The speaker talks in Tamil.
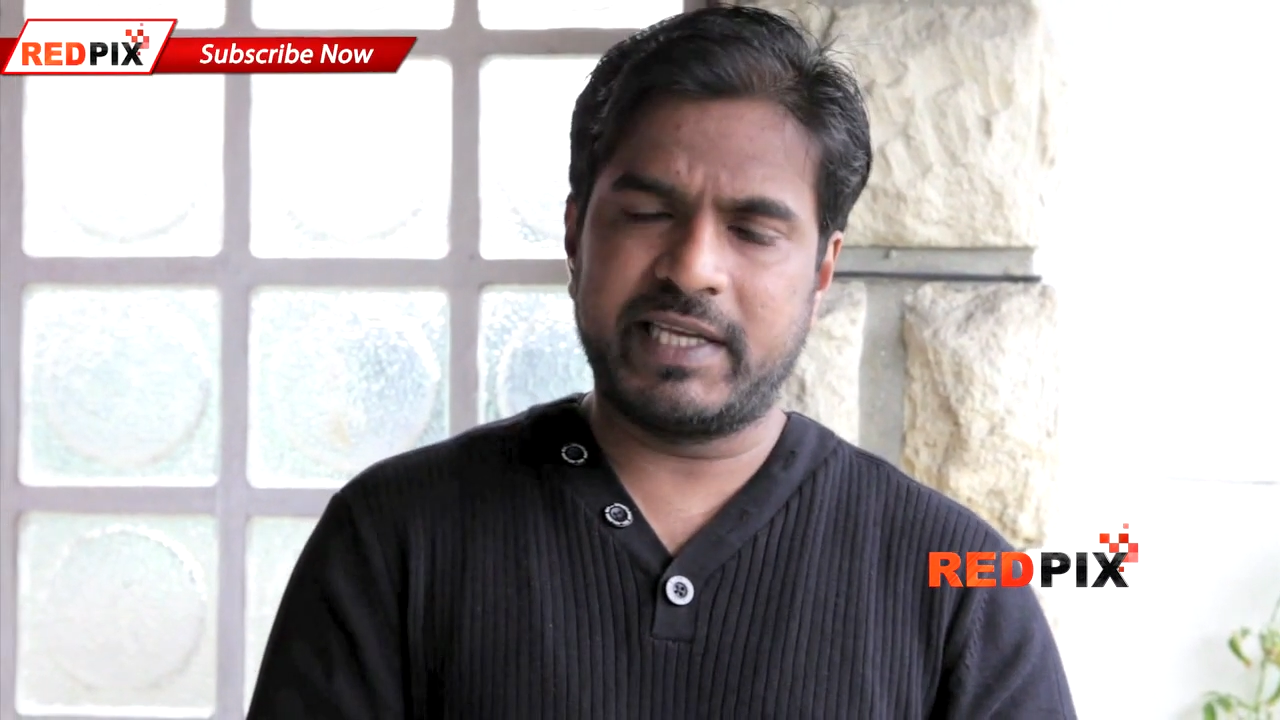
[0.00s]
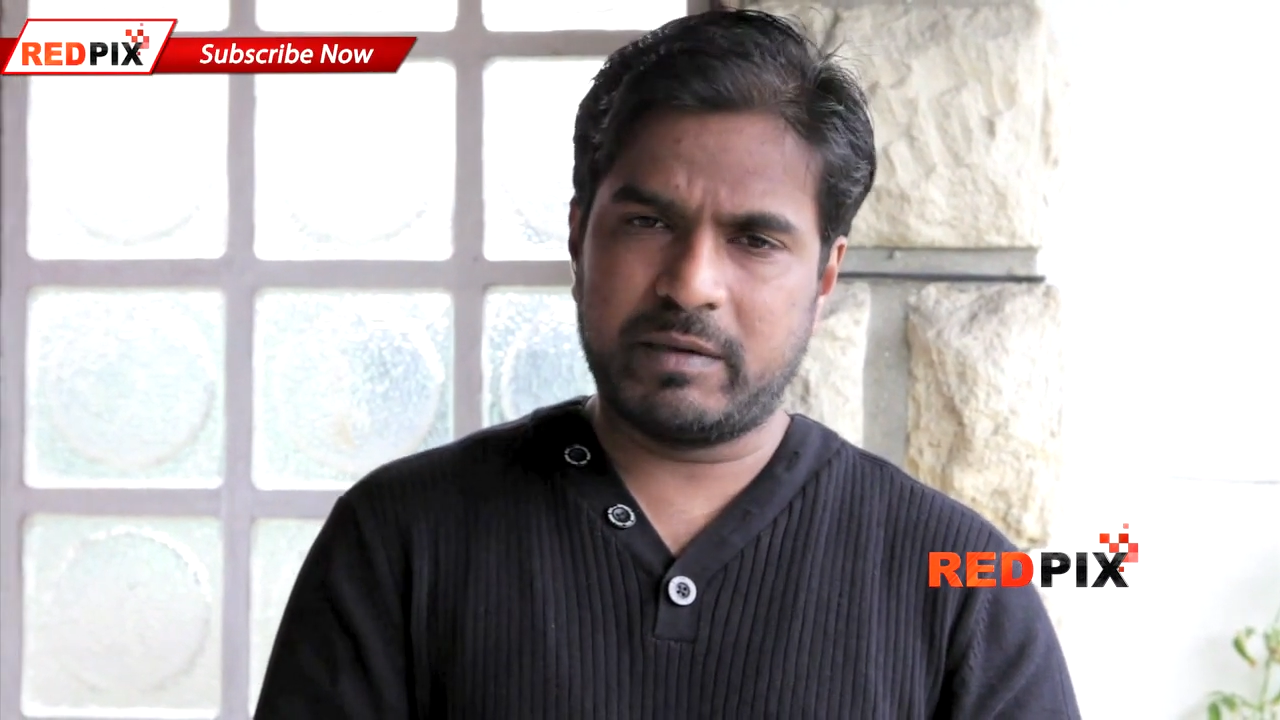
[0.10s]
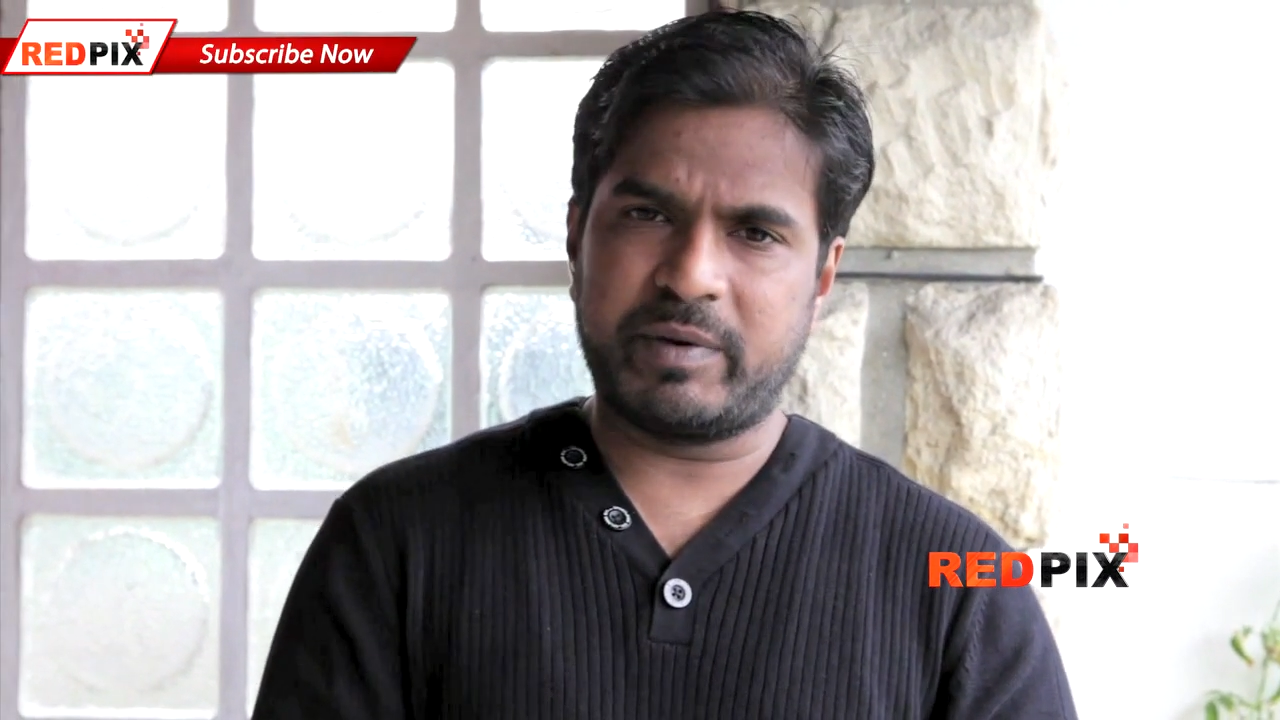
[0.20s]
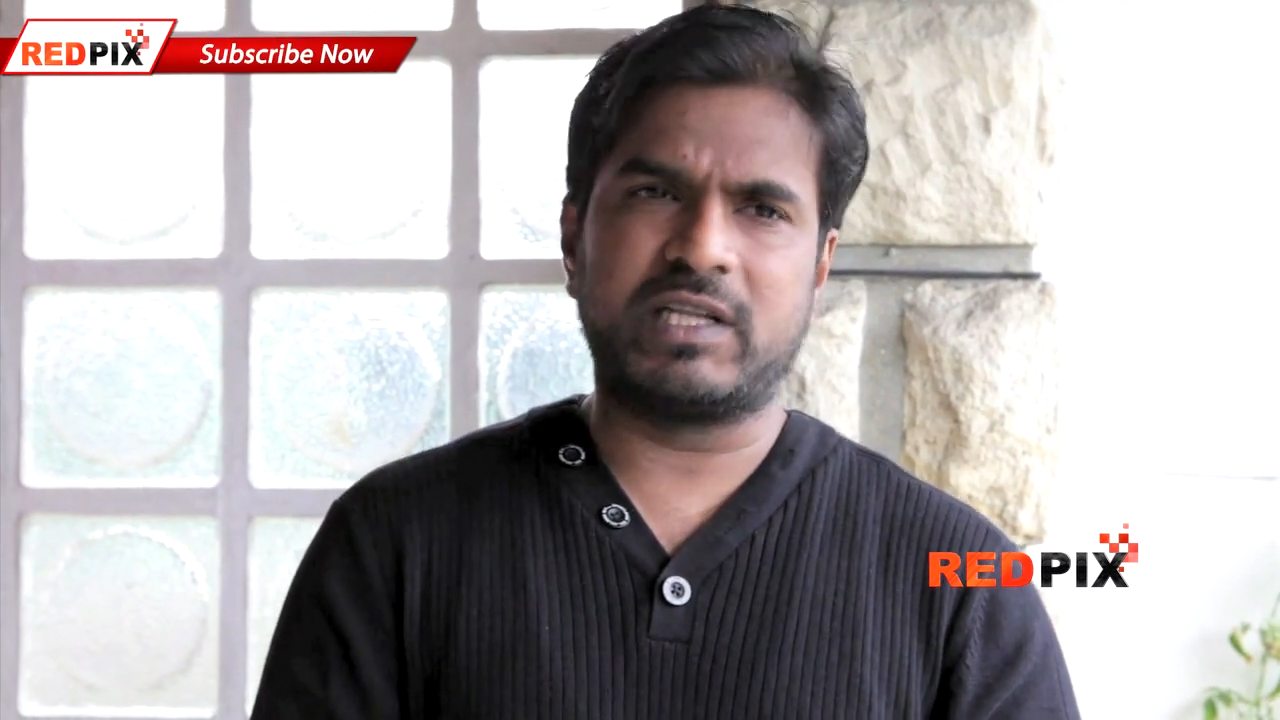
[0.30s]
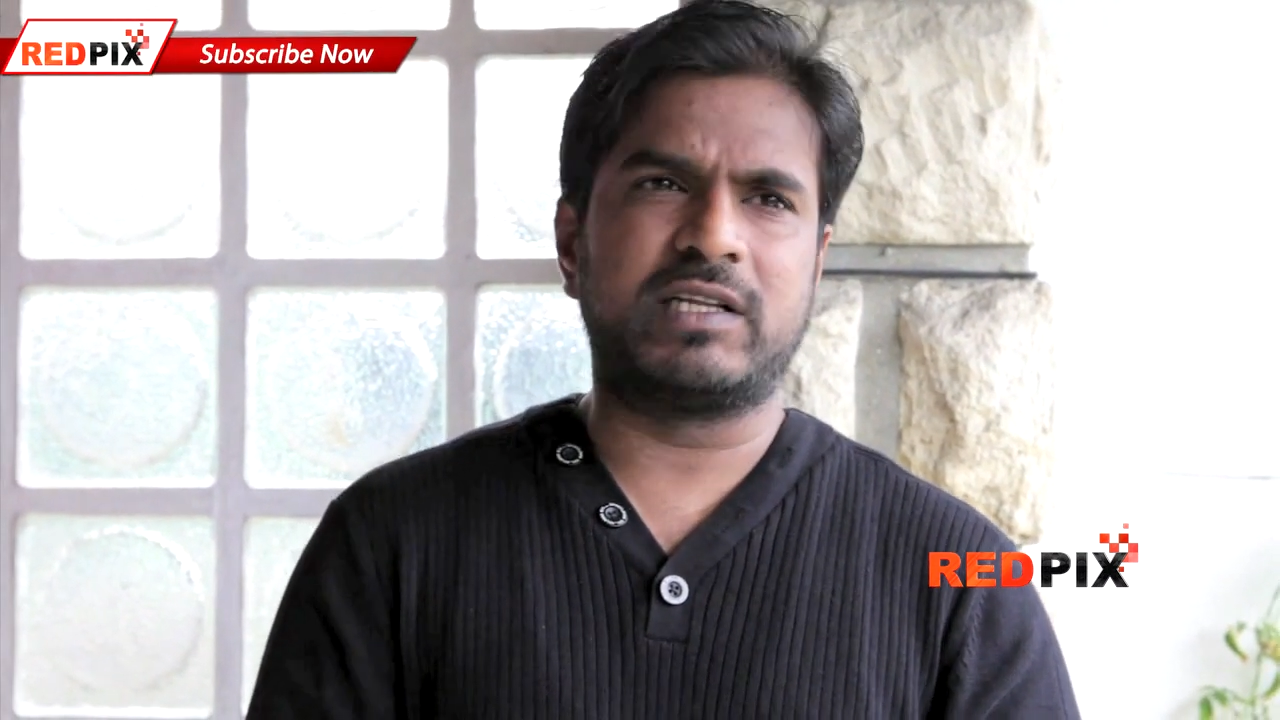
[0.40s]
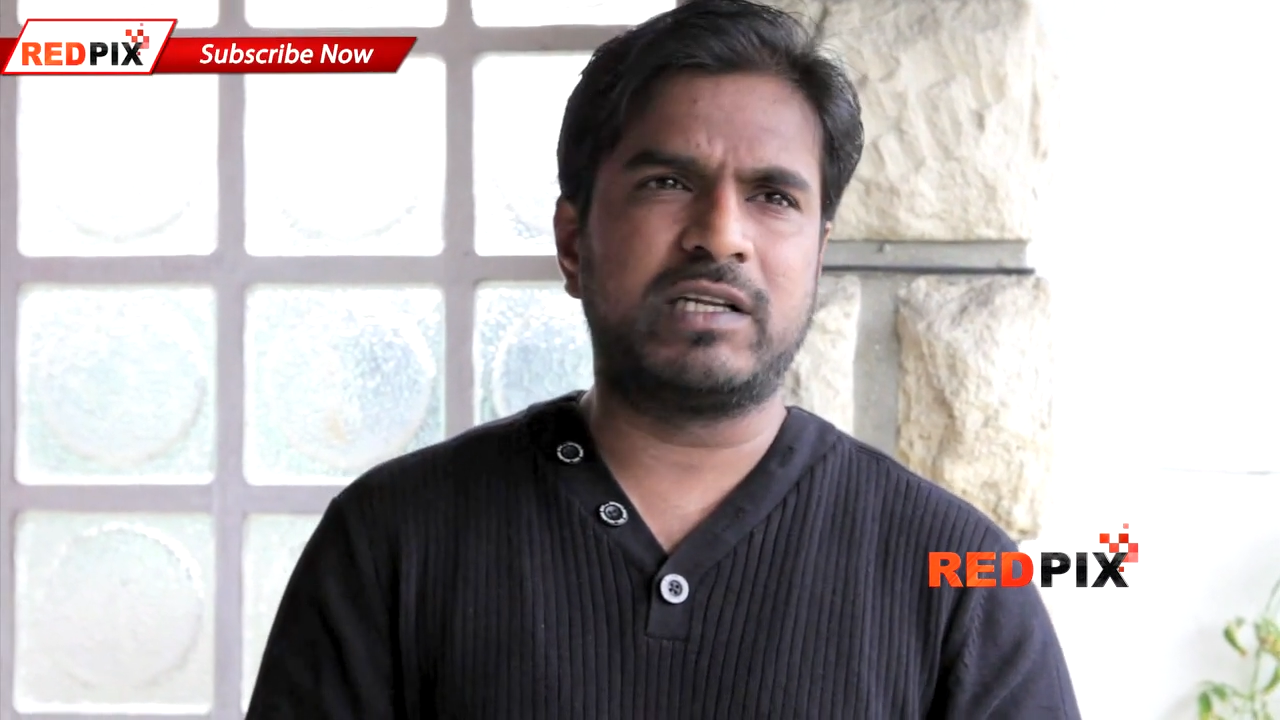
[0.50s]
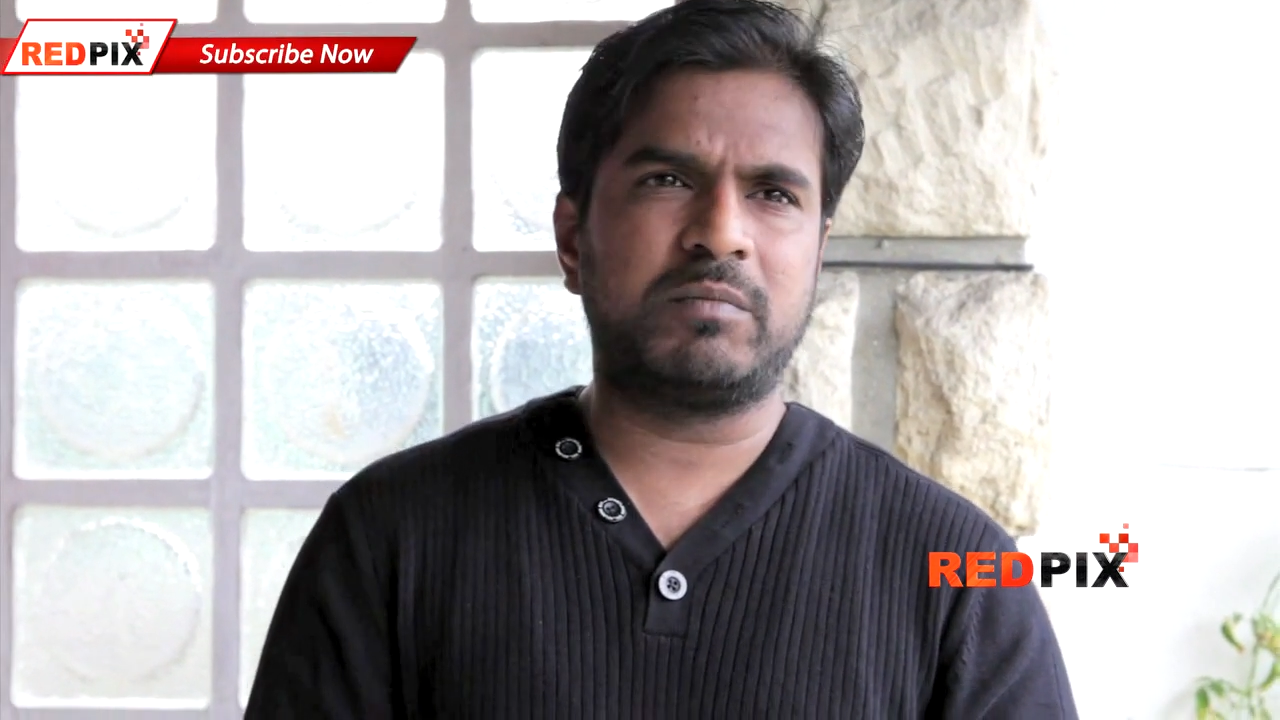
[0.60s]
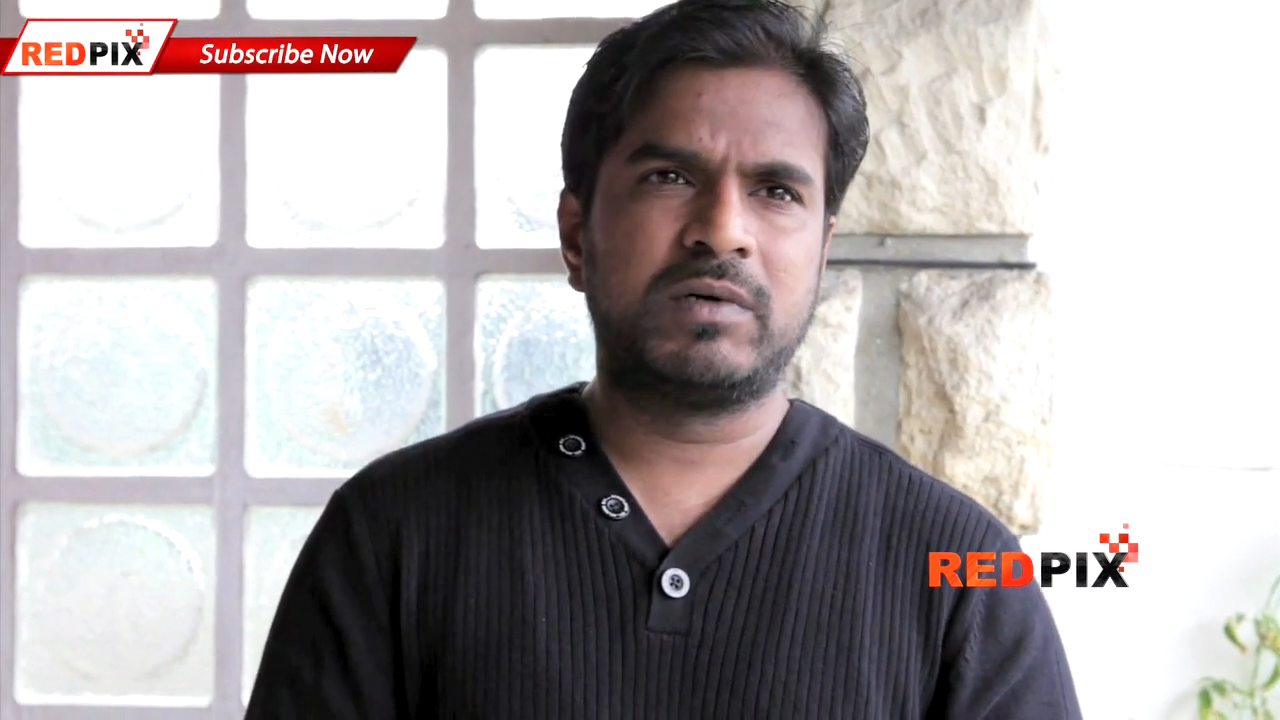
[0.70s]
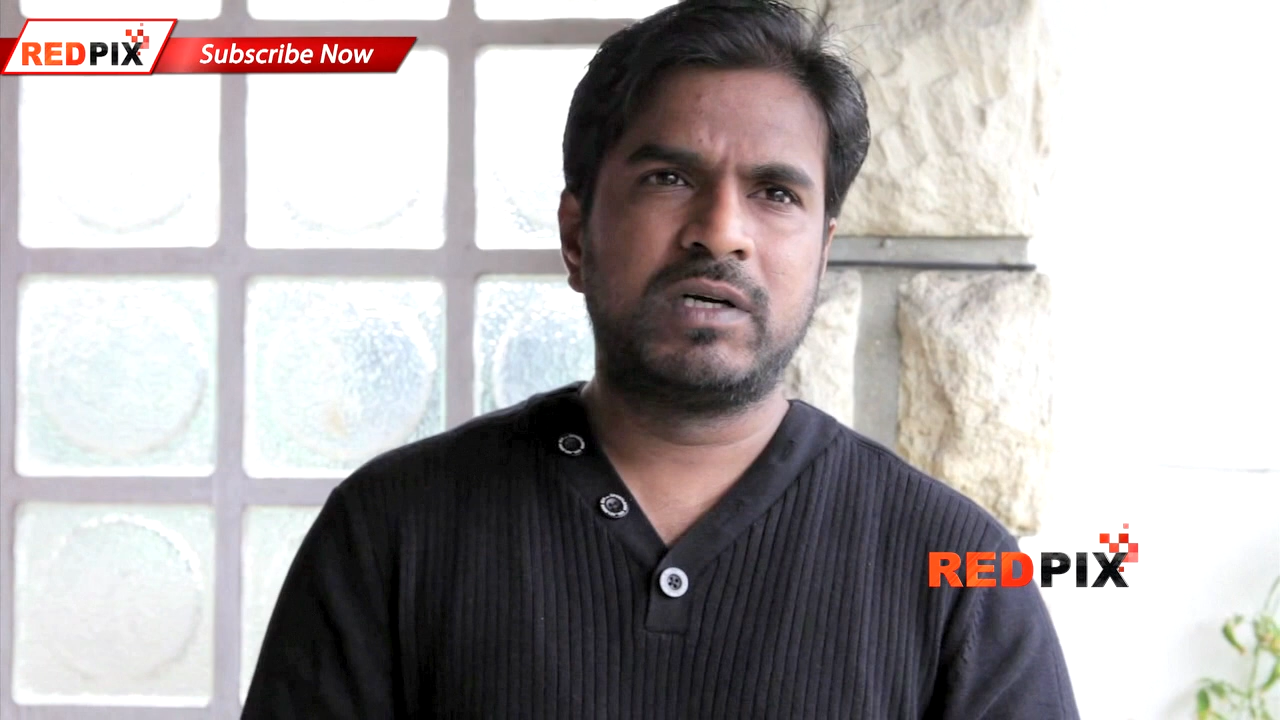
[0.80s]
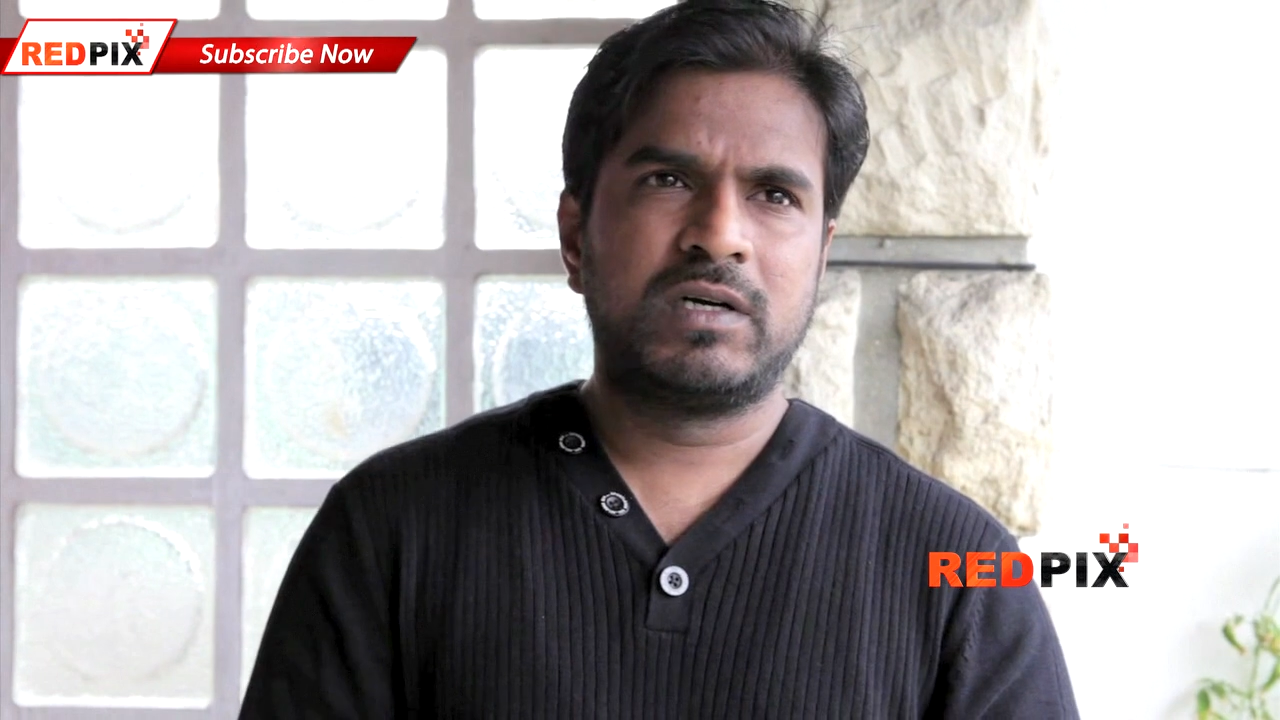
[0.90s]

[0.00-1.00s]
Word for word: தெரியப்படுத்தியிருந்தோம்